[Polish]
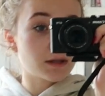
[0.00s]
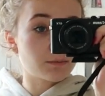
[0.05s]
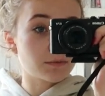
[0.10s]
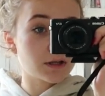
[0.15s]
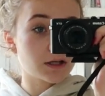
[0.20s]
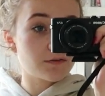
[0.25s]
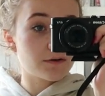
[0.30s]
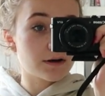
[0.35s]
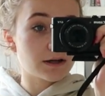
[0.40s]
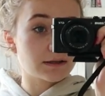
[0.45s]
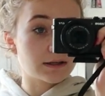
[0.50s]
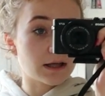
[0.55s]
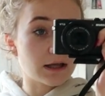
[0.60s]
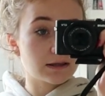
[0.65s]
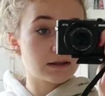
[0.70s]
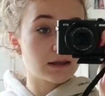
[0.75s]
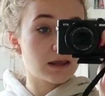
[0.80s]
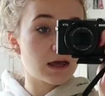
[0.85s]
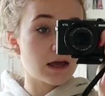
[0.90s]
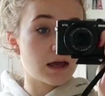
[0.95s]
tamtej
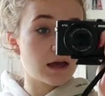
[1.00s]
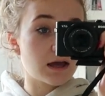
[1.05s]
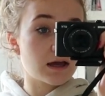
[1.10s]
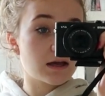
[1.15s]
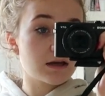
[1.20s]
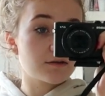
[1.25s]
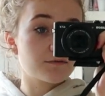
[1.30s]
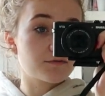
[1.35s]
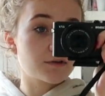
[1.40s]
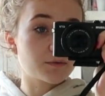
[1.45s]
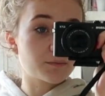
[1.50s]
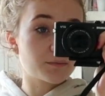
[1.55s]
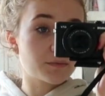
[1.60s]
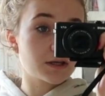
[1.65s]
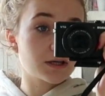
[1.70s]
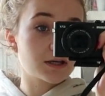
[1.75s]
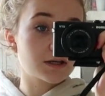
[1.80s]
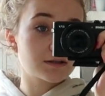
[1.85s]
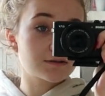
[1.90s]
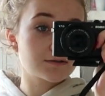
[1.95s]
kwarantannie
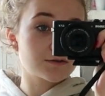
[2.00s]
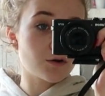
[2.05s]
filmik,